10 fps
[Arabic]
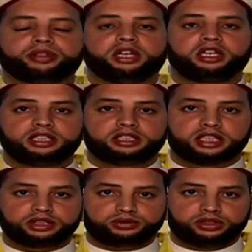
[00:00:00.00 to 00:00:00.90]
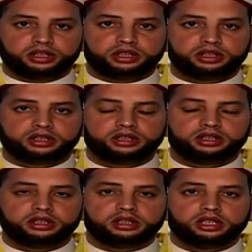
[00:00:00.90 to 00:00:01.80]
الذي تعيش فيه
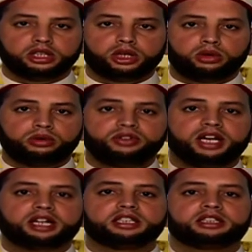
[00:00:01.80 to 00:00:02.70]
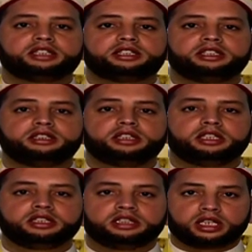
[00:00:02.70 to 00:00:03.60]
هو في الحقيقة
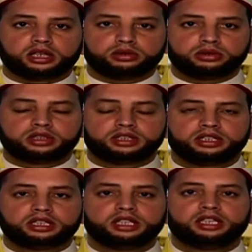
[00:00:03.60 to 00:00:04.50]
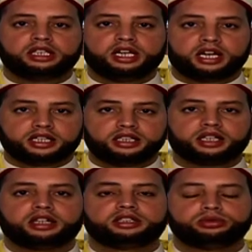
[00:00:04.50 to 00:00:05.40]
إدراك
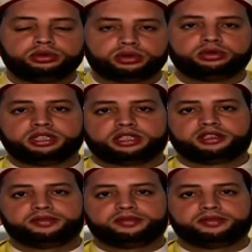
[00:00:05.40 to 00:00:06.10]
لحقيقة وجودك